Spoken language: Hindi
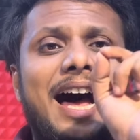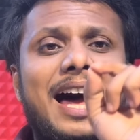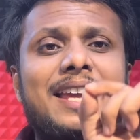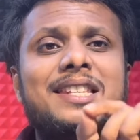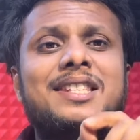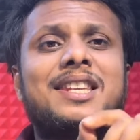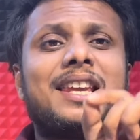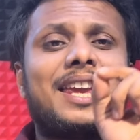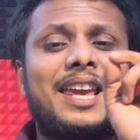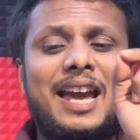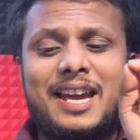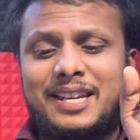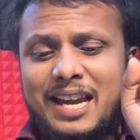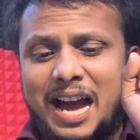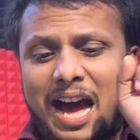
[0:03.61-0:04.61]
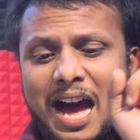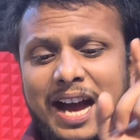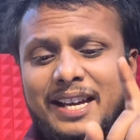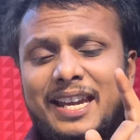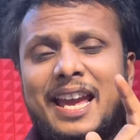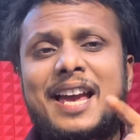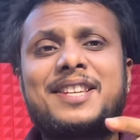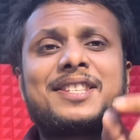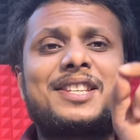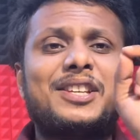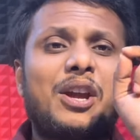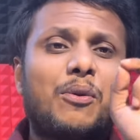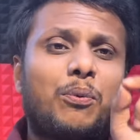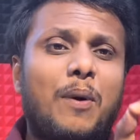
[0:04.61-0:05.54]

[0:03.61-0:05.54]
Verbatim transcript: आईसीएआई का आ गया सीए